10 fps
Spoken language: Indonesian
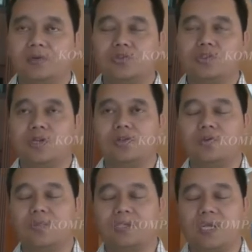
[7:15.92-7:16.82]
khususnya untuk
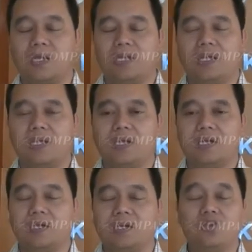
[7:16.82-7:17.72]
rumah tangga yang
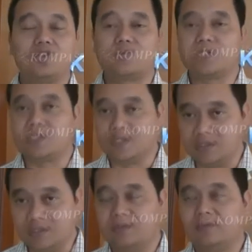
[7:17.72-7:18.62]
non
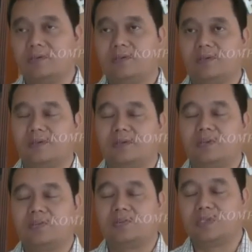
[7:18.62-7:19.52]
subsidi non
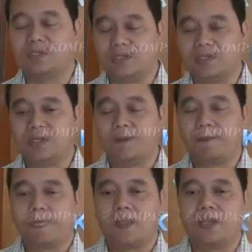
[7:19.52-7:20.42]
subsidi
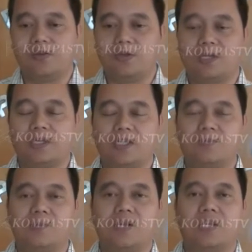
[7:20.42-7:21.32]
itu yang daya
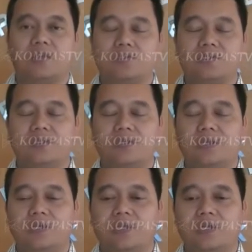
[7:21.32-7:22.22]
900
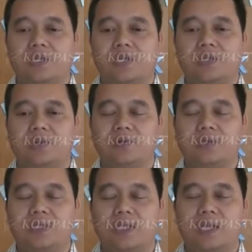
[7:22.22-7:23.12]
itu
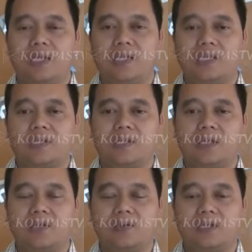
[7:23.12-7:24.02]
kita lihat
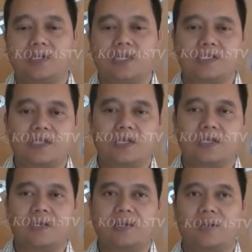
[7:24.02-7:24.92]
atau kita cek
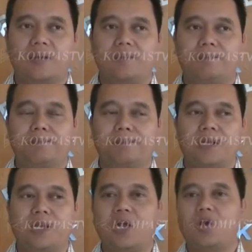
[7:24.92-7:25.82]

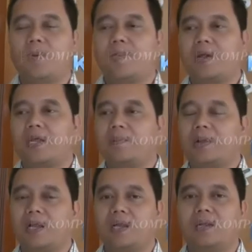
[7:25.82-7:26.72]
perilaku pemakaian
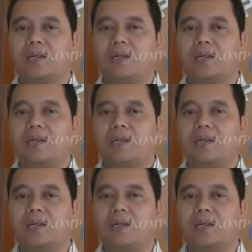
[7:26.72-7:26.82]
pelanggan